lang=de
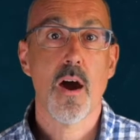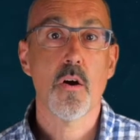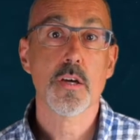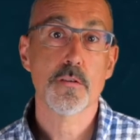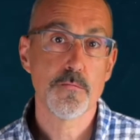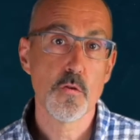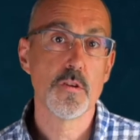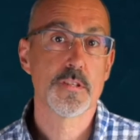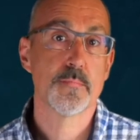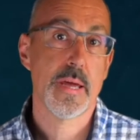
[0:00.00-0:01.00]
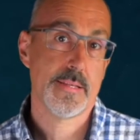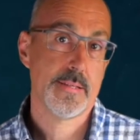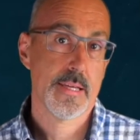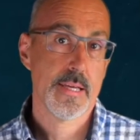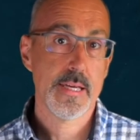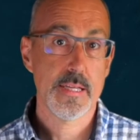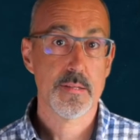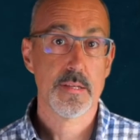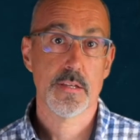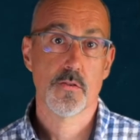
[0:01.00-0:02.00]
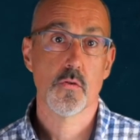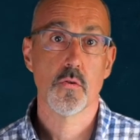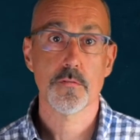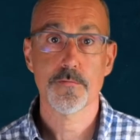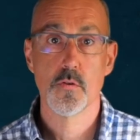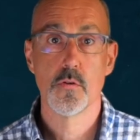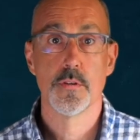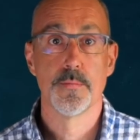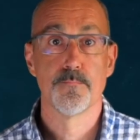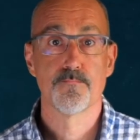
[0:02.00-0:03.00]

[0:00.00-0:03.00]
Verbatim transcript: auch gefühlsmäßig hingezogen fühlen.